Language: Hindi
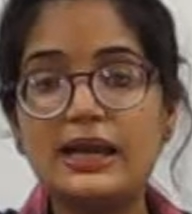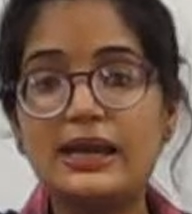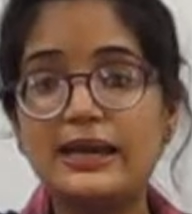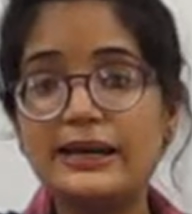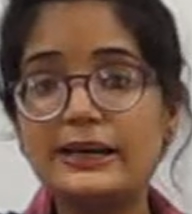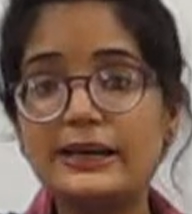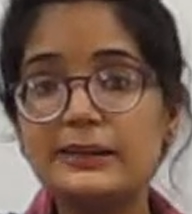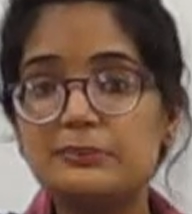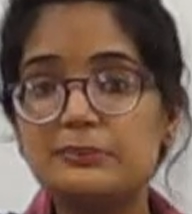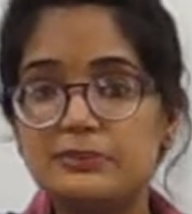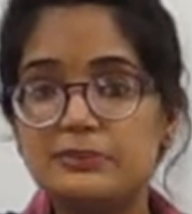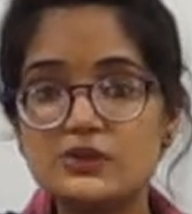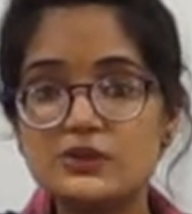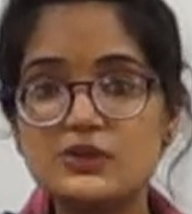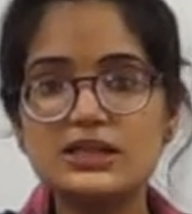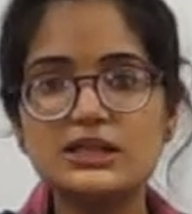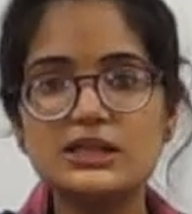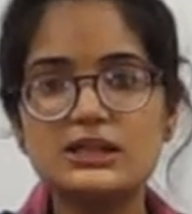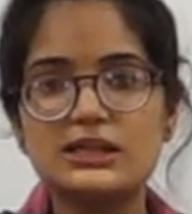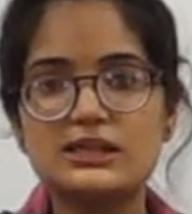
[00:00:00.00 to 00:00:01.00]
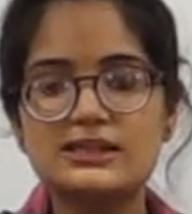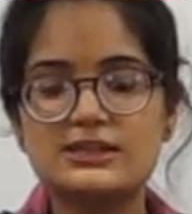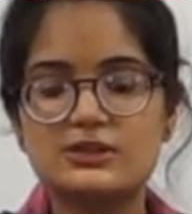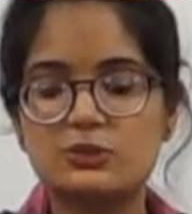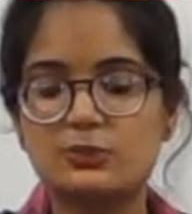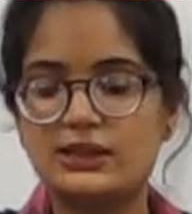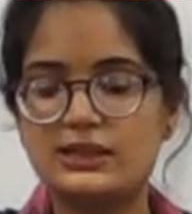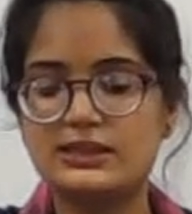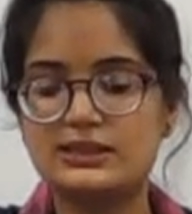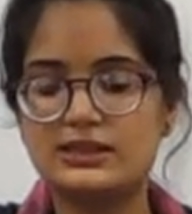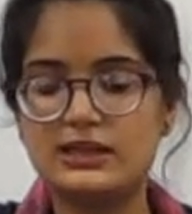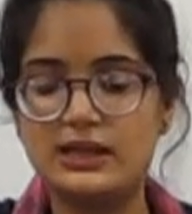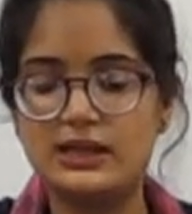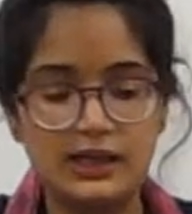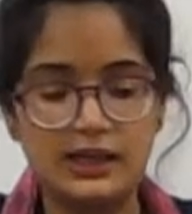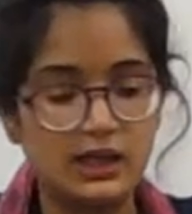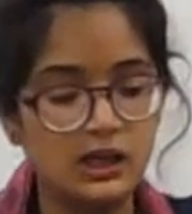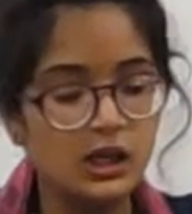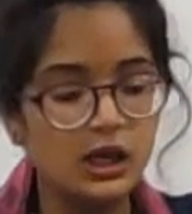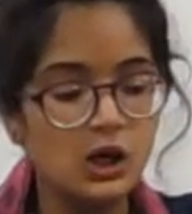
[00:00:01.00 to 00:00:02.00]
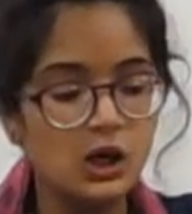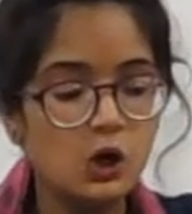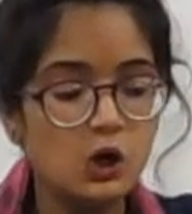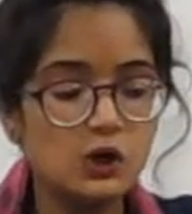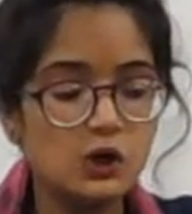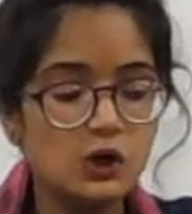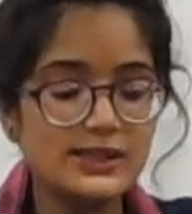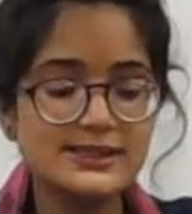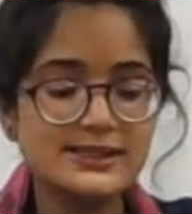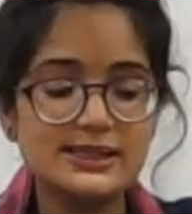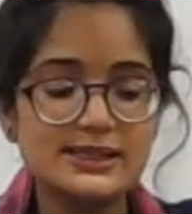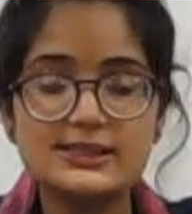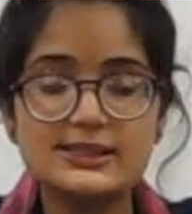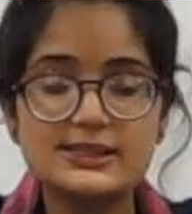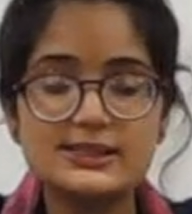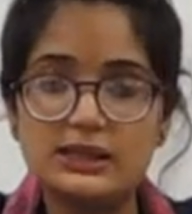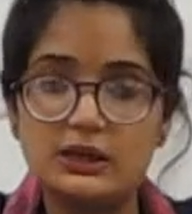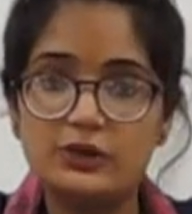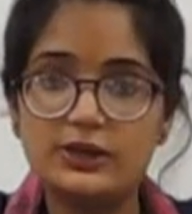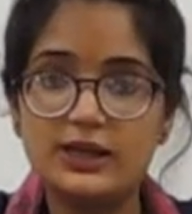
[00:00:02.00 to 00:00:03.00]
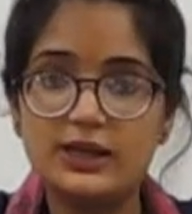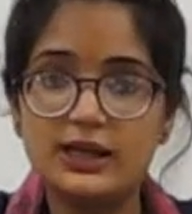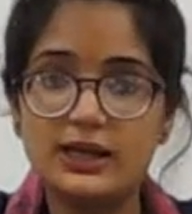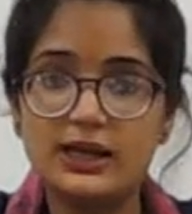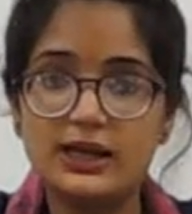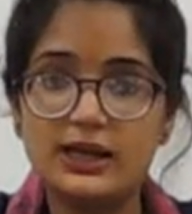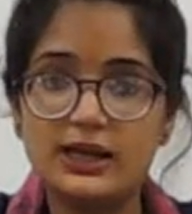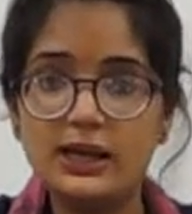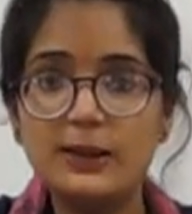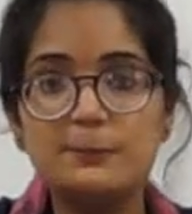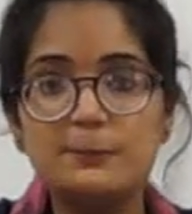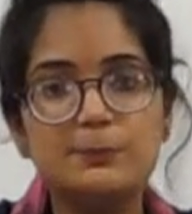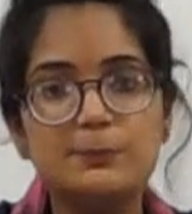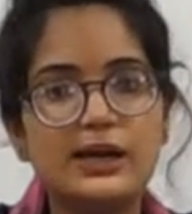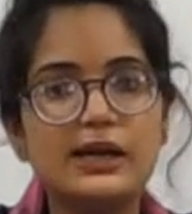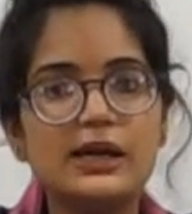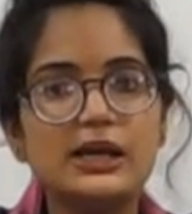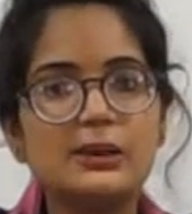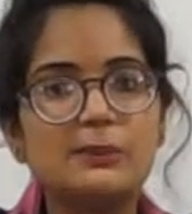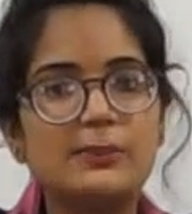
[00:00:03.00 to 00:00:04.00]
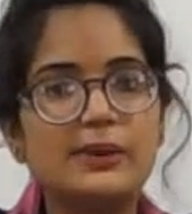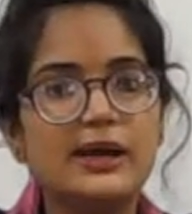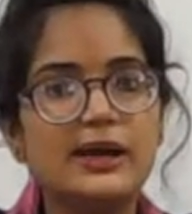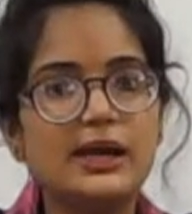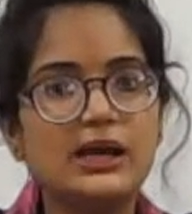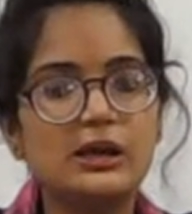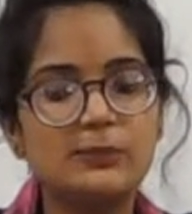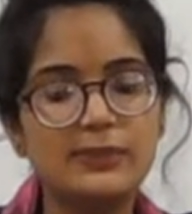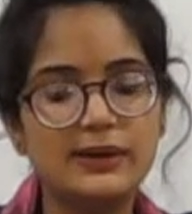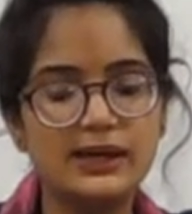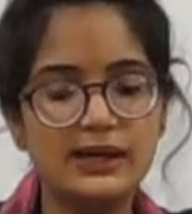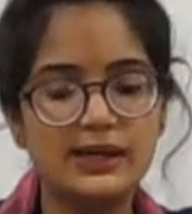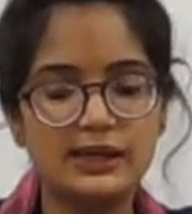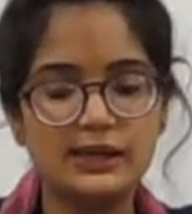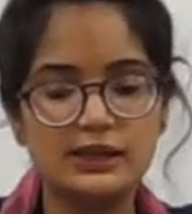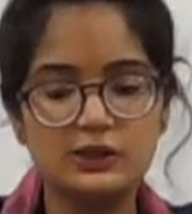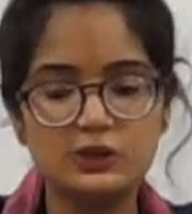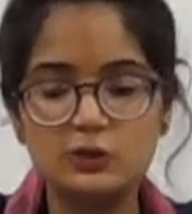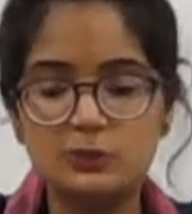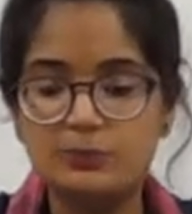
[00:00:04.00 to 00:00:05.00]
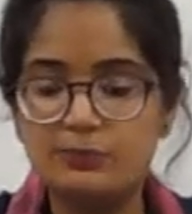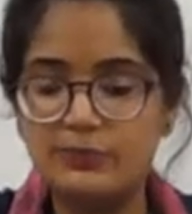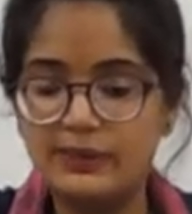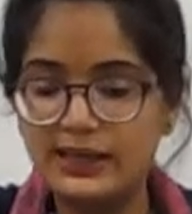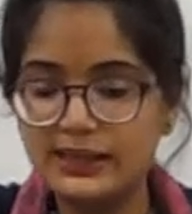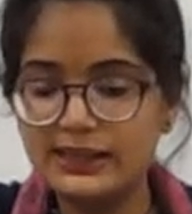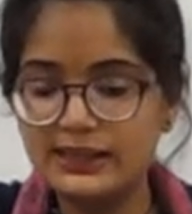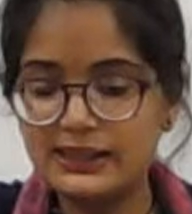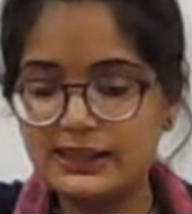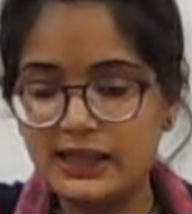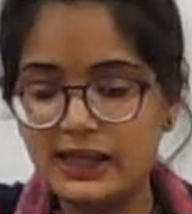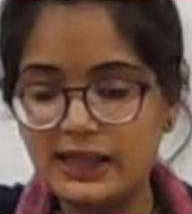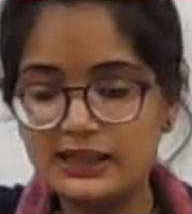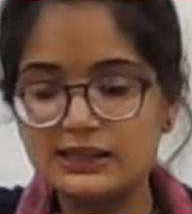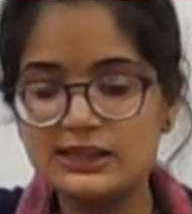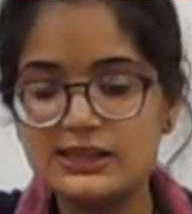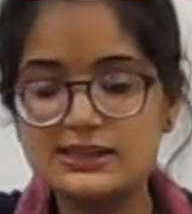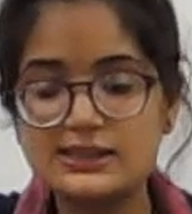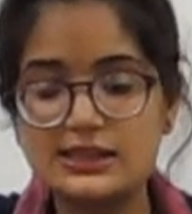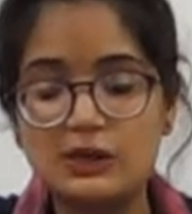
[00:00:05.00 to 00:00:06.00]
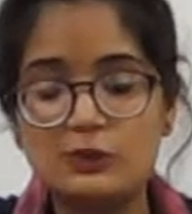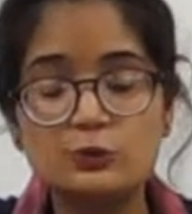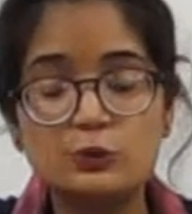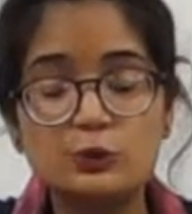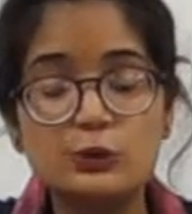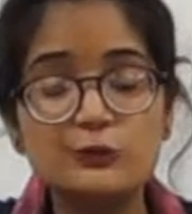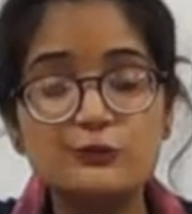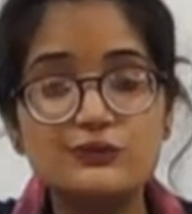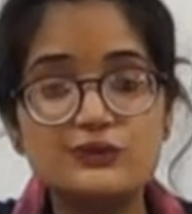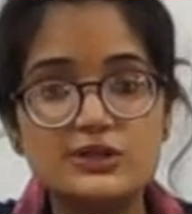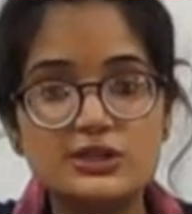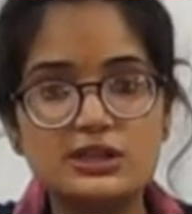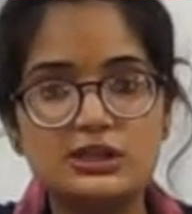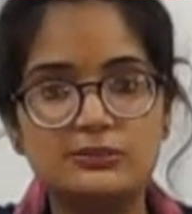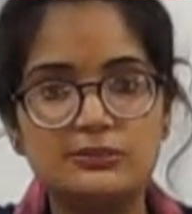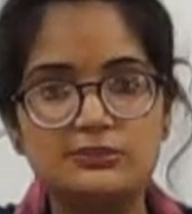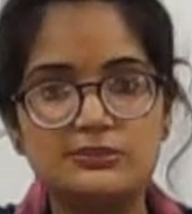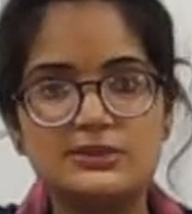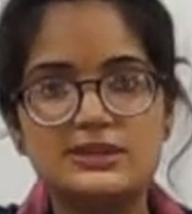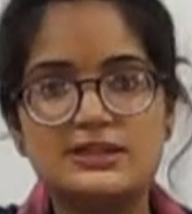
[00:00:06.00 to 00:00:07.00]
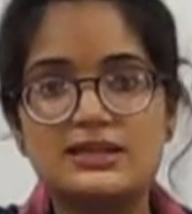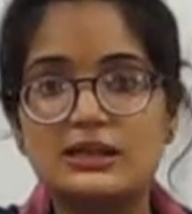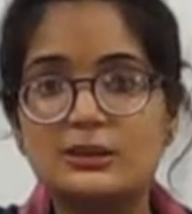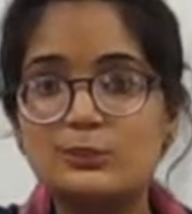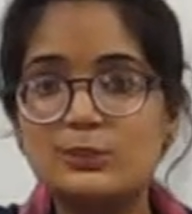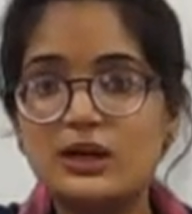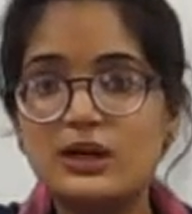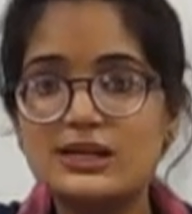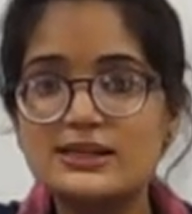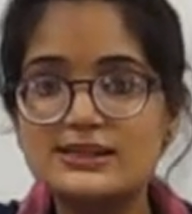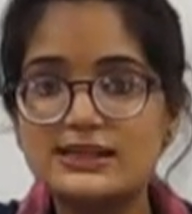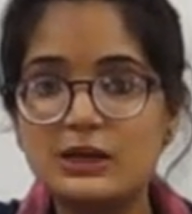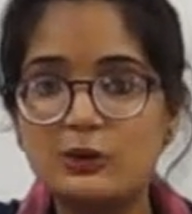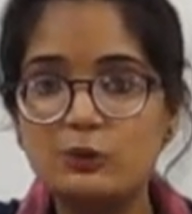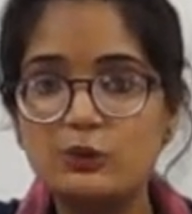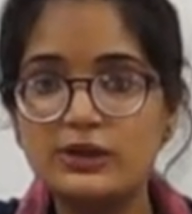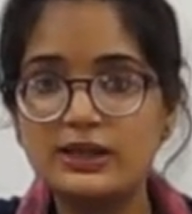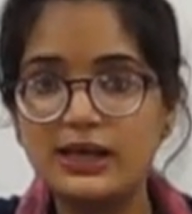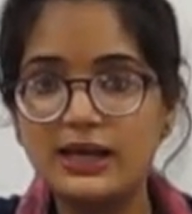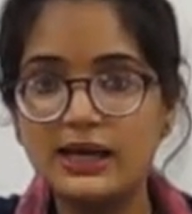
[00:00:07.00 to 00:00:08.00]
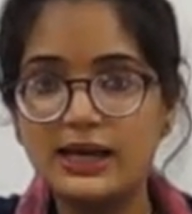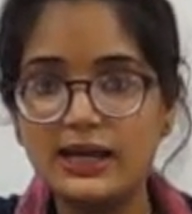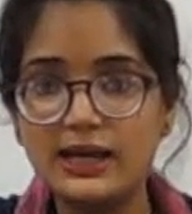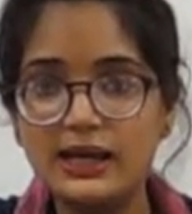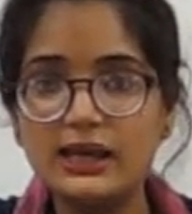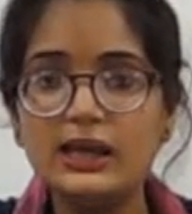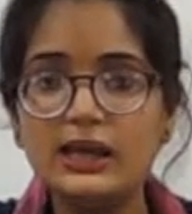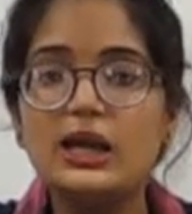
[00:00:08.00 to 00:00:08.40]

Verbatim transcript: एक म्यूजिकल इंस्ट्रूमेंट है और इसका साउंड क्या है बैंग बैंग बैंग तो बैंग क्या है द साउंड ऑफ ड्रम ड्रम का साउंड क्या है